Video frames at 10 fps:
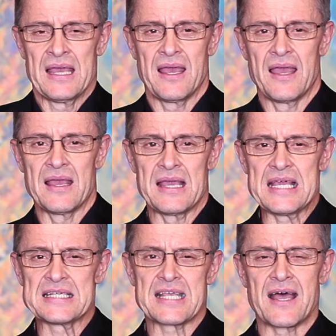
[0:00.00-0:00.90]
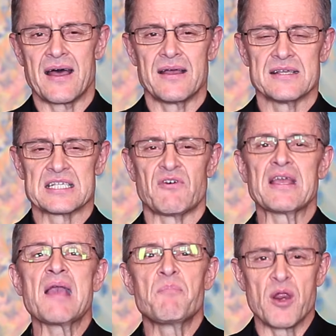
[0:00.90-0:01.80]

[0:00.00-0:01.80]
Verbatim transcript: Э, из-за своей